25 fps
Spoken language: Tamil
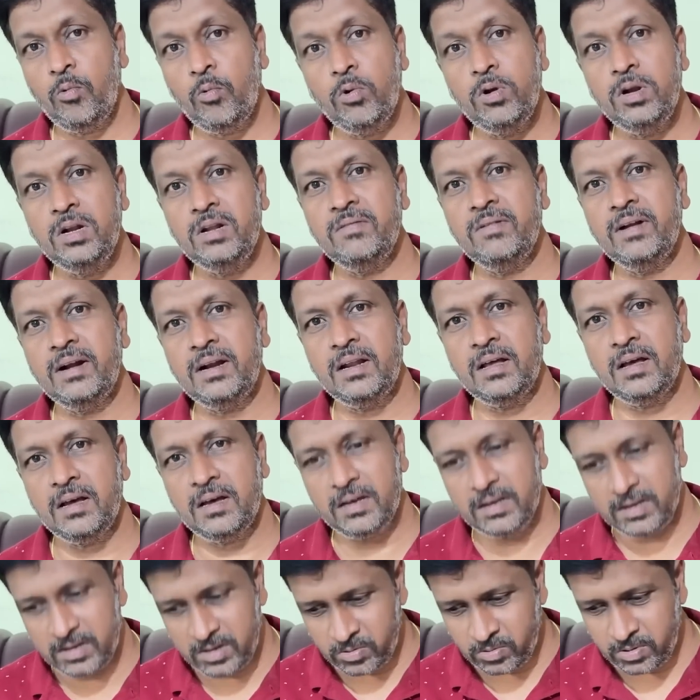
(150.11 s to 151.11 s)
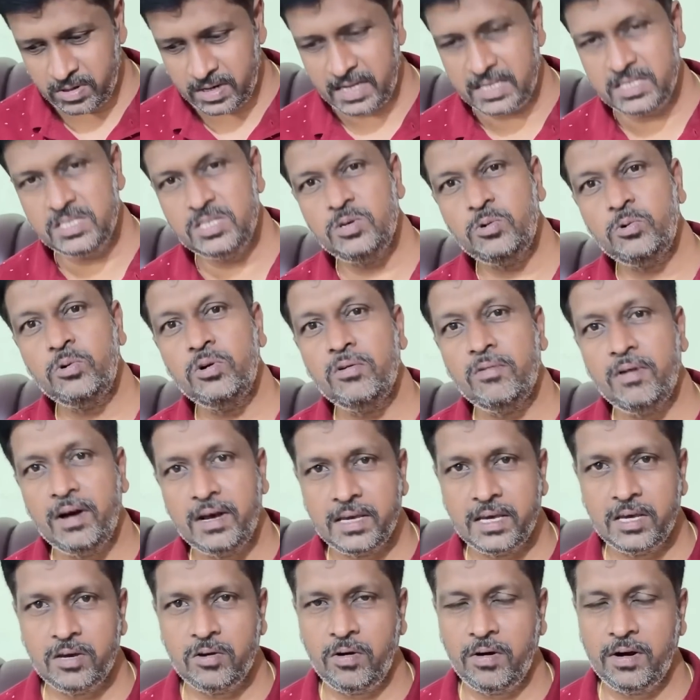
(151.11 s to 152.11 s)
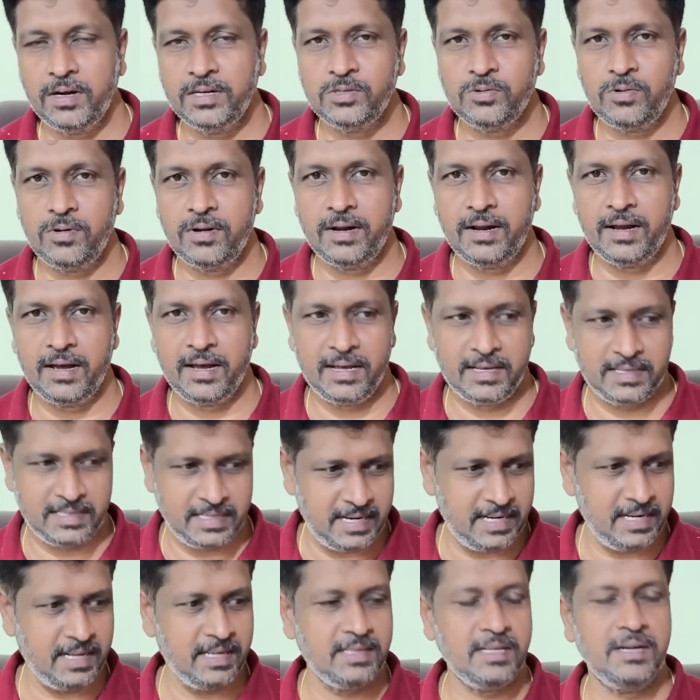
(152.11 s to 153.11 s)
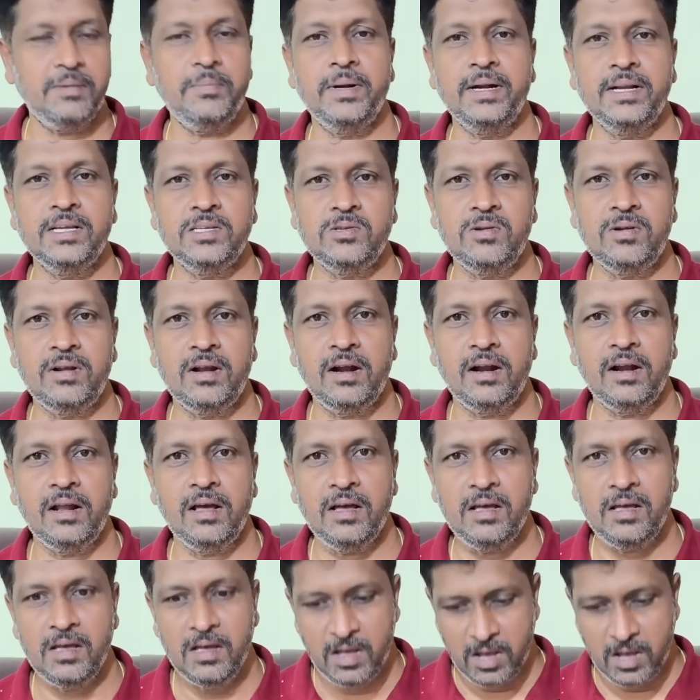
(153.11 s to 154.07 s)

ஒன்று வேணாம் இன்னும் ஒரு அஞ்சு கூட வாங்கிக்கோங்கன்னு சொல்கிறாங்க சீனா தரப்பில் என்ன சொல்கிறாங்கன்னா